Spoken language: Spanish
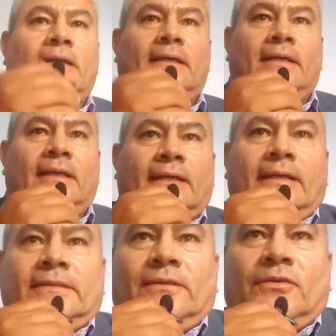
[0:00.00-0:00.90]
Es la
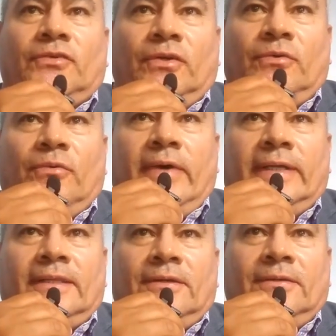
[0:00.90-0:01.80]
resolución
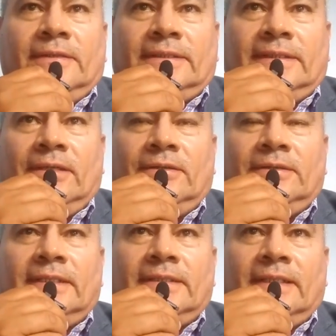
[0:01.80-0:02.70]

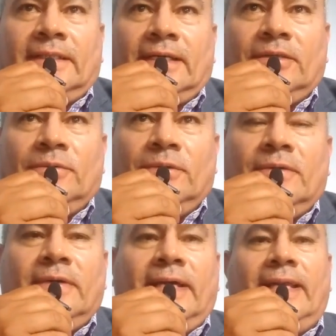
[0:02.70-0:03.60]

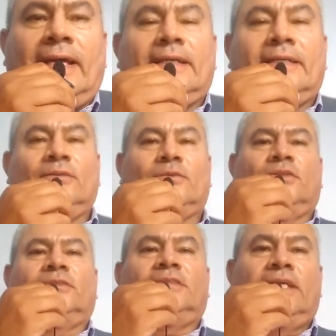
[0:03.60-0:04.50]
4061, es la
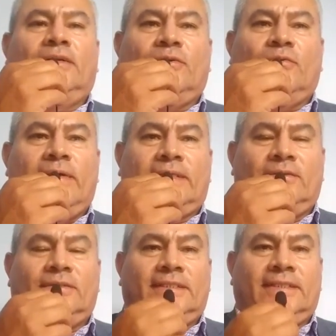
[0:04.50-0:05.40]
resolución
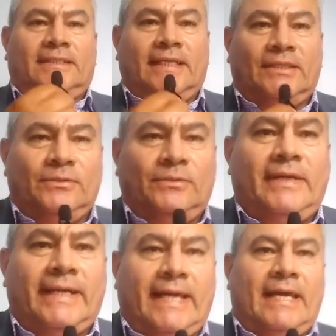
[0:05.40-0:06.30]

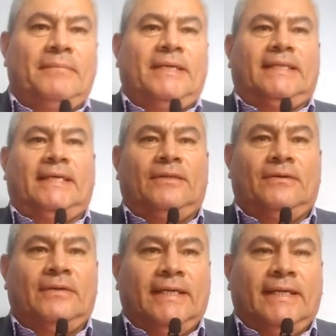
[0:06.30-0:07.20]
0461, la que ha
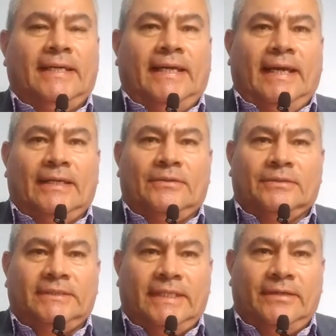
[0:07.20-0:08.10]
emitido el
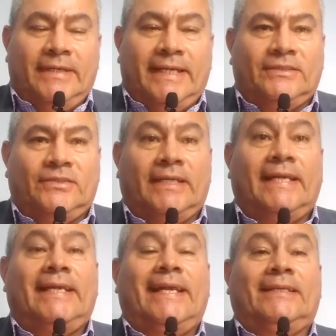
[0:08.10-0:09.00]
Consejo
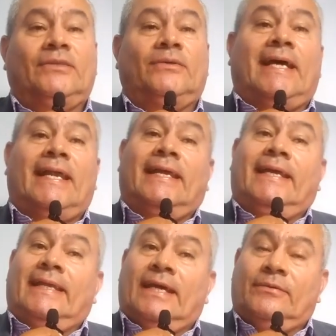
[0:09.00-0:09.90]
Nacional Electoral
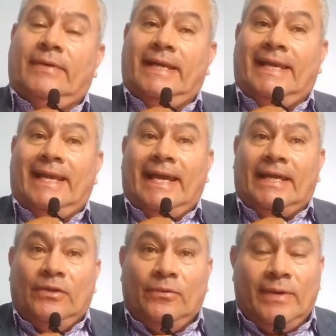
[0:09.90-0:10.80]
en la cual le
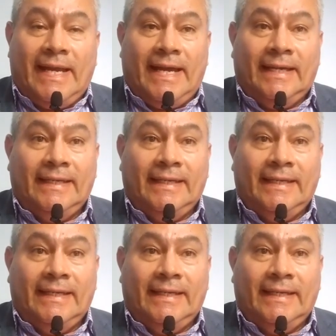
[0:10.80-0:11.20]
anula